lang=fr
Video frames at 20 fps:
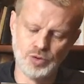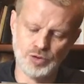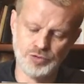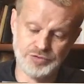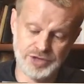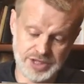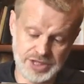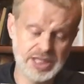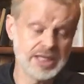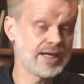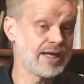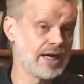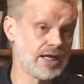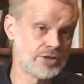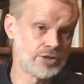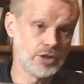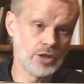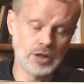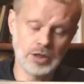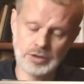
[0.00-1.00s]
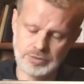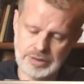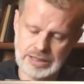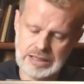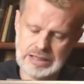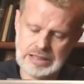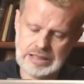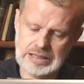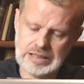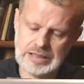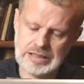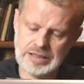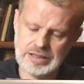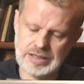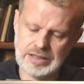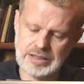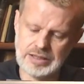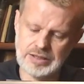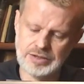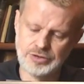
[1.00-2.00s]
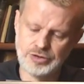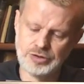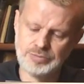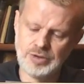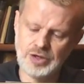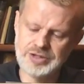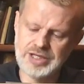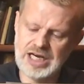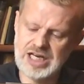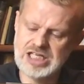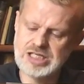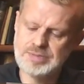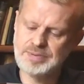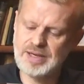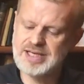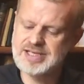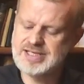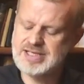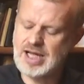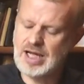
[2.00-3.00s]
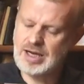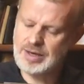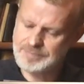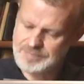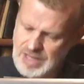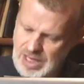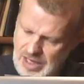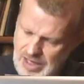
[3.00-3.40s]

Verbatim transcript: le Veni Creator euh, demande à l'Esprit Saint,